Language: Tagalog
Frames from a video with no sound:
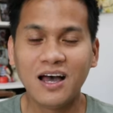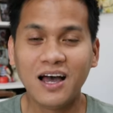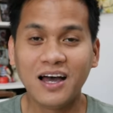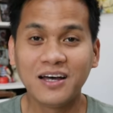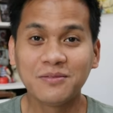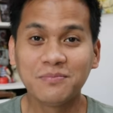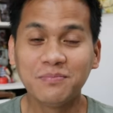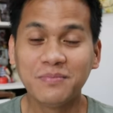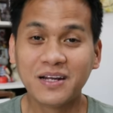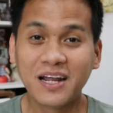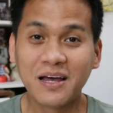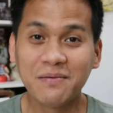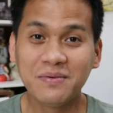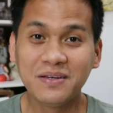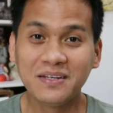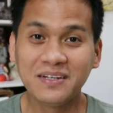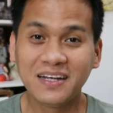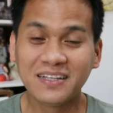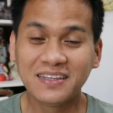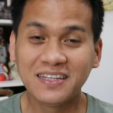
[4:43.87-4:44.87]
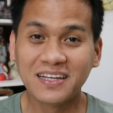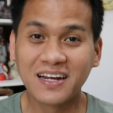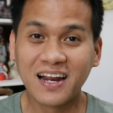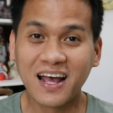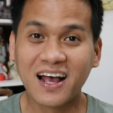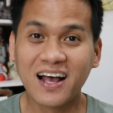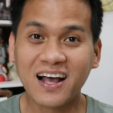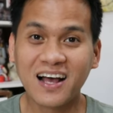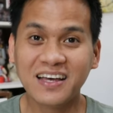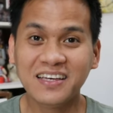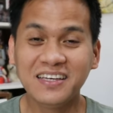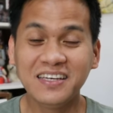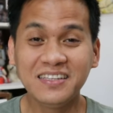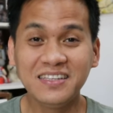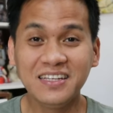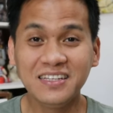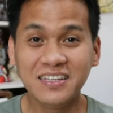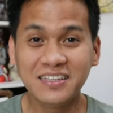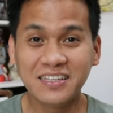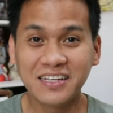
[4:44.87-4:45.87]
at maraming natira ay
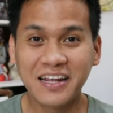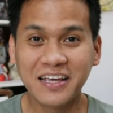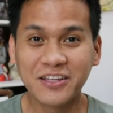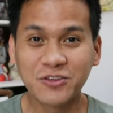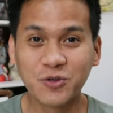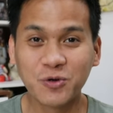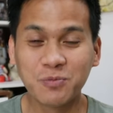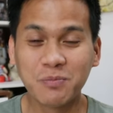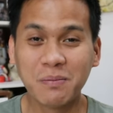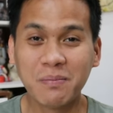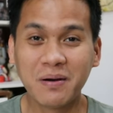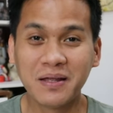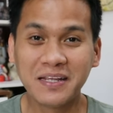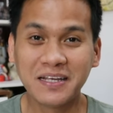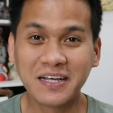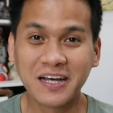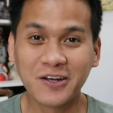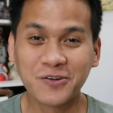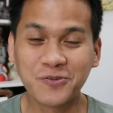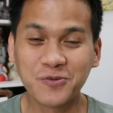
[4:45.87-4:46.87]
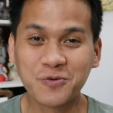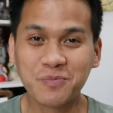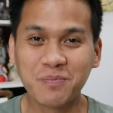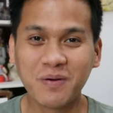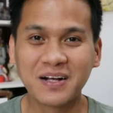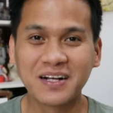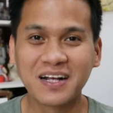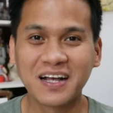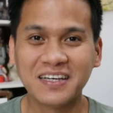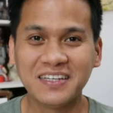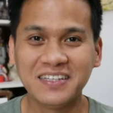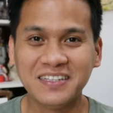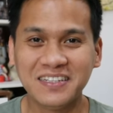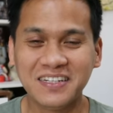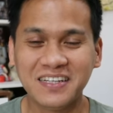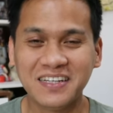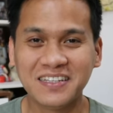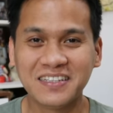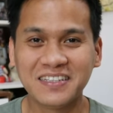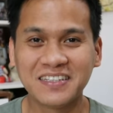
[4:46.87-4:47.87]
hindi na nila ito babalikan upang
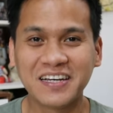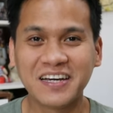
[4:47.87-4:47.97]
kainin.